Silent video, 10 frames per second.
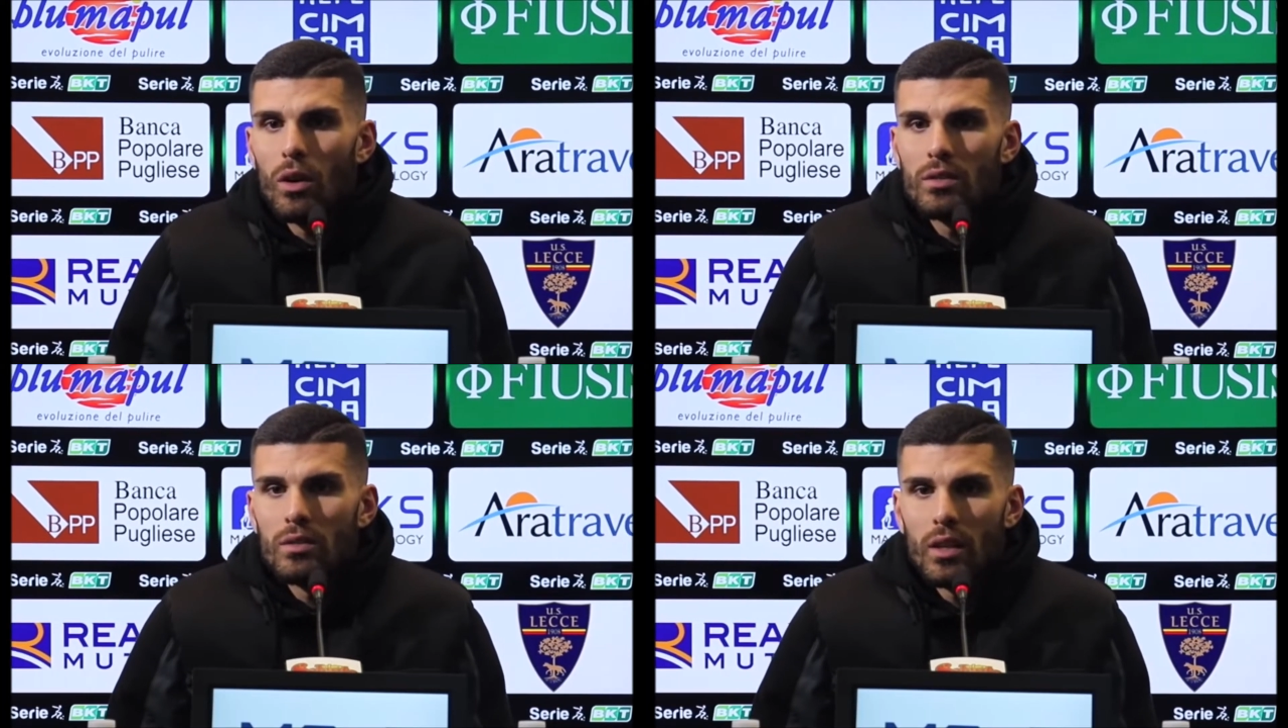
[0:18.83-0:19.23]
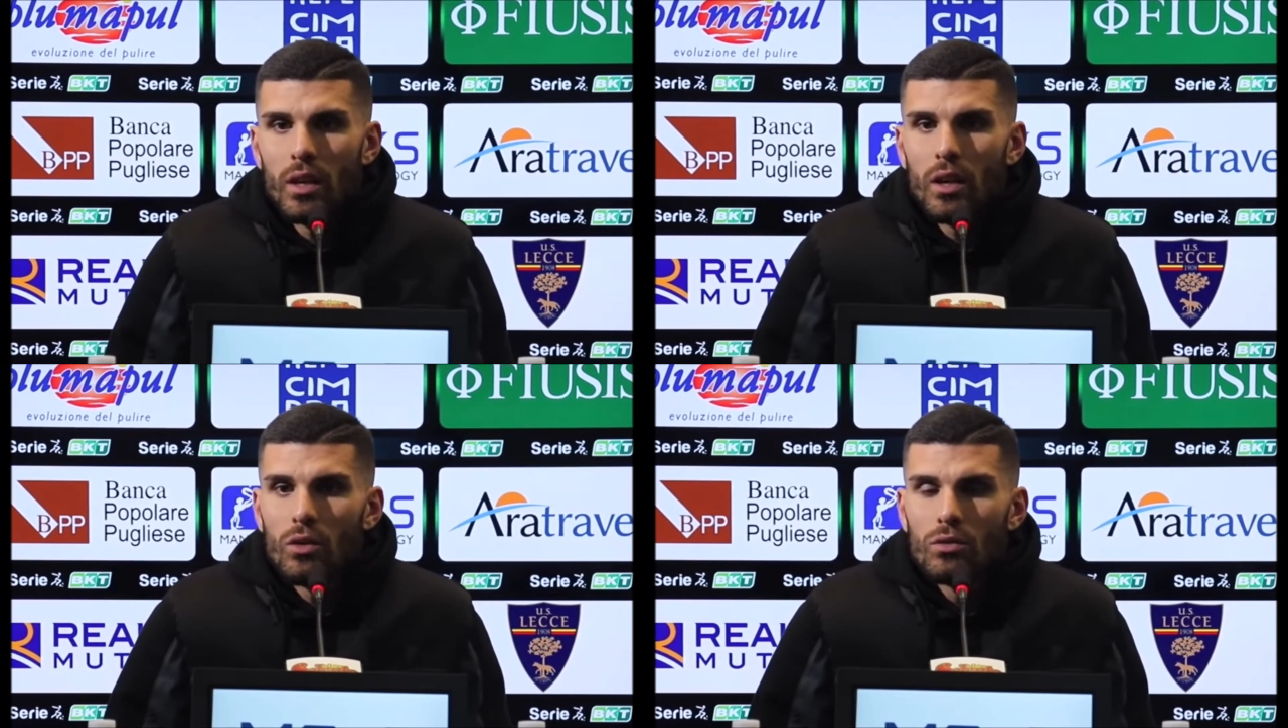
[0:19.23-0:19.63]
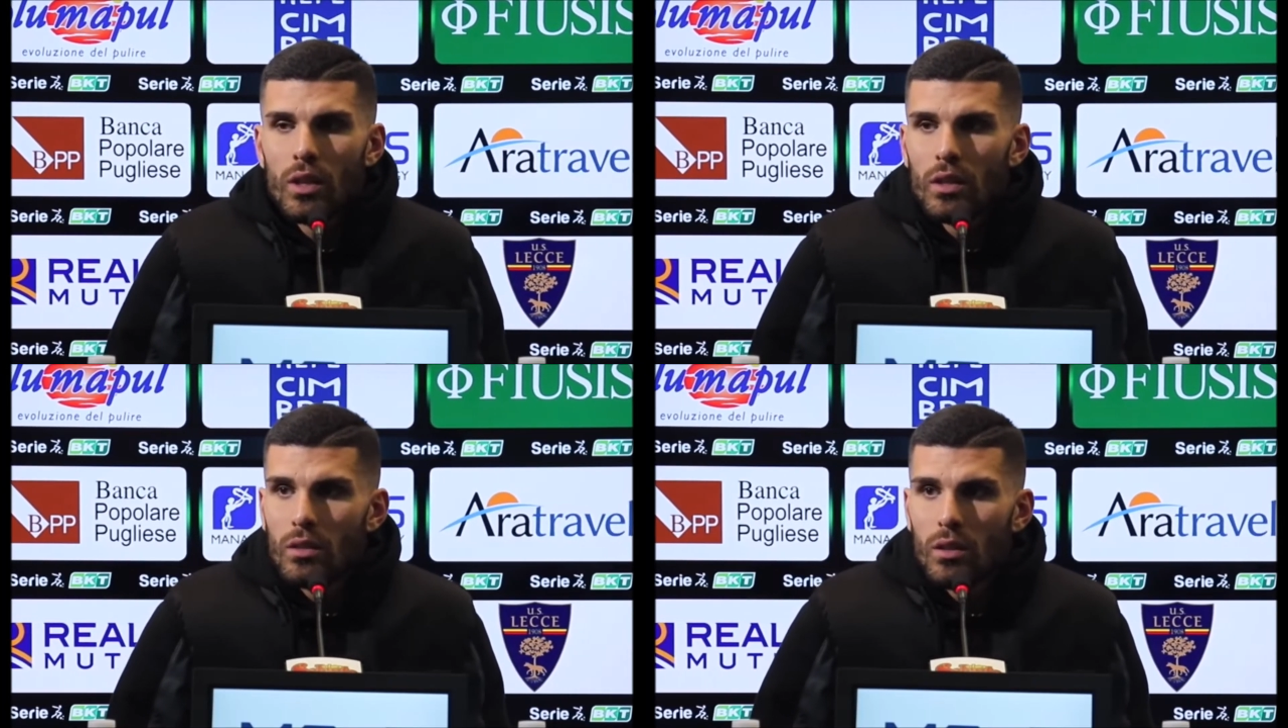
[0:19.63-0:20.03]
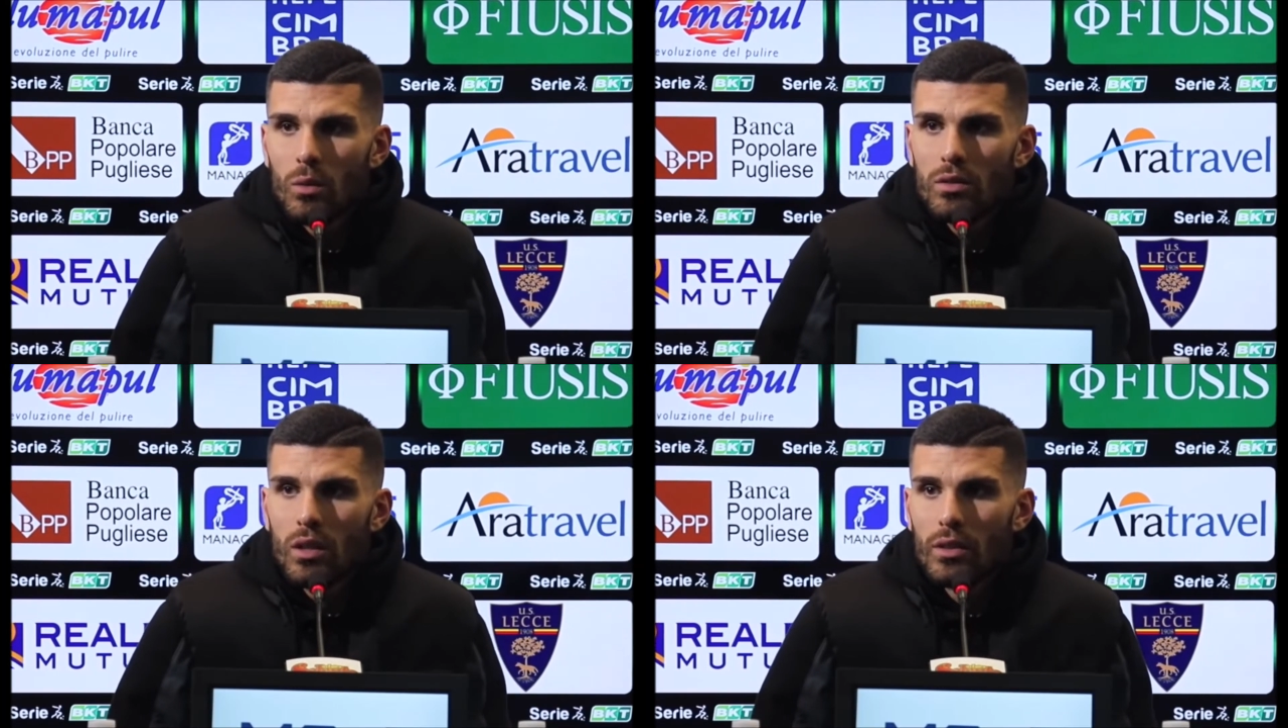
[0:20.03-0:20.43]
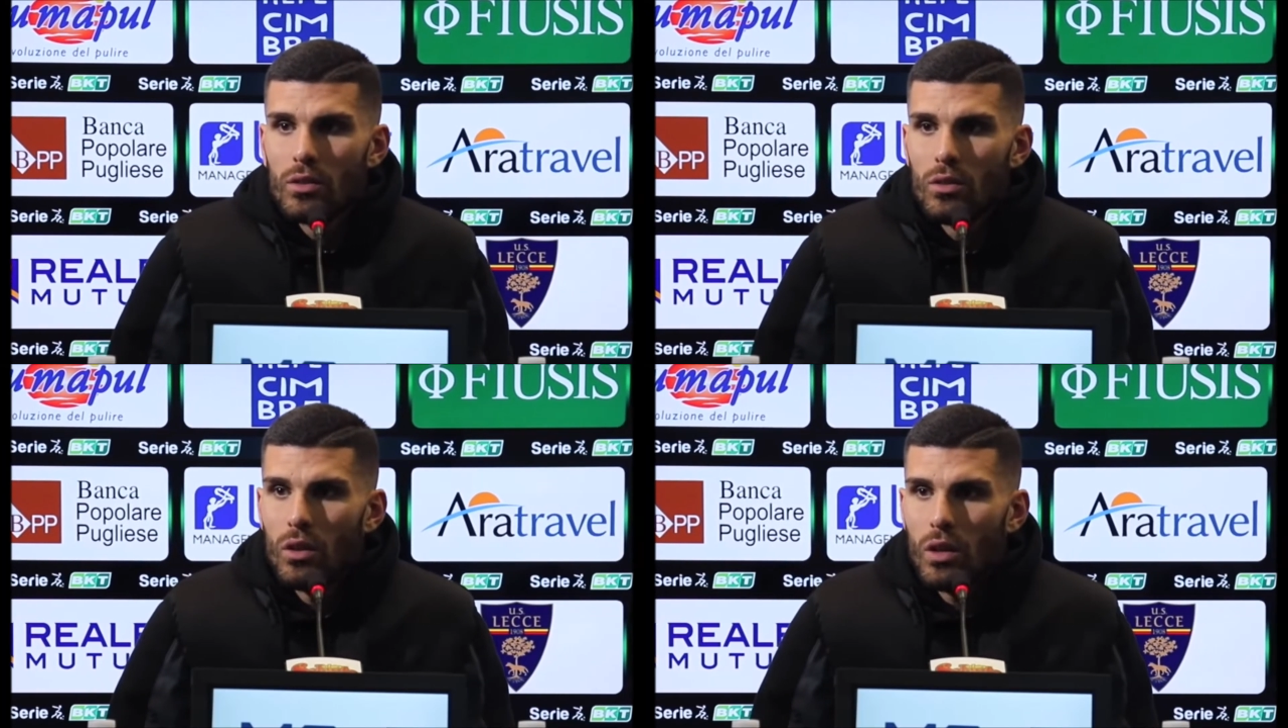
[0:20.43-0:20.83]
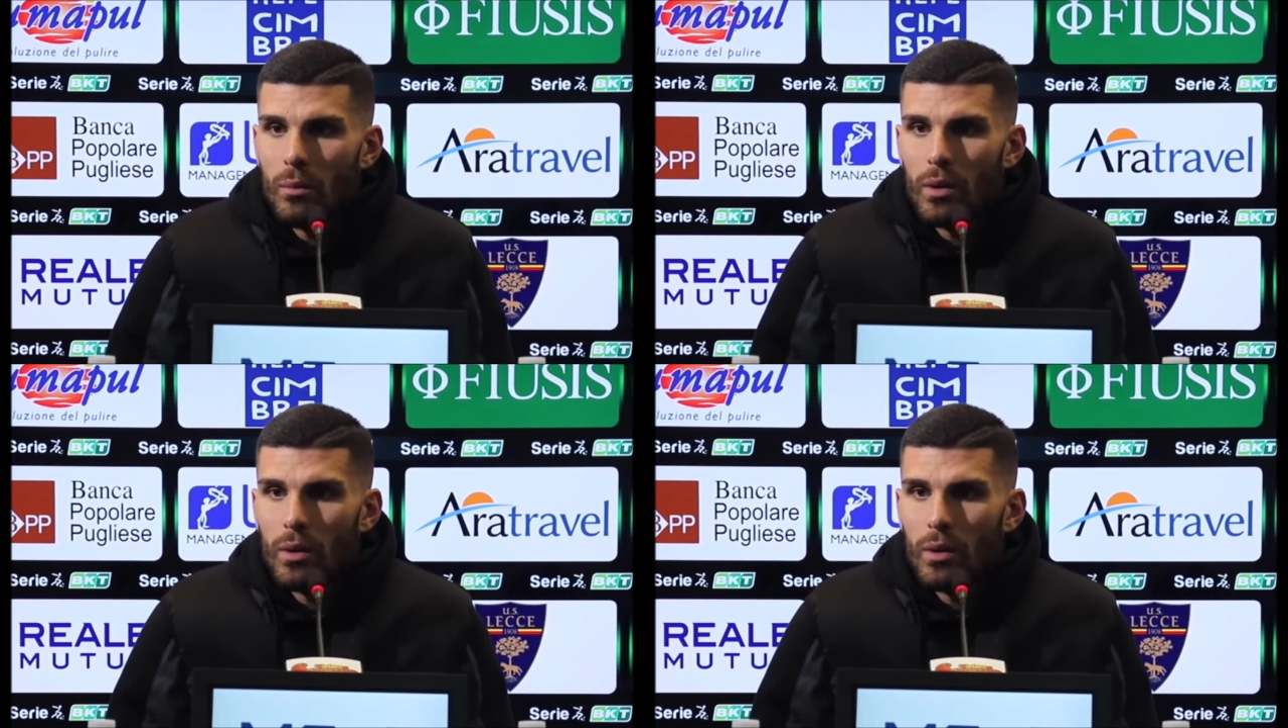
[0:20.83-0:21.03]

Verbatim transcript: essere contenti di questa vittoria,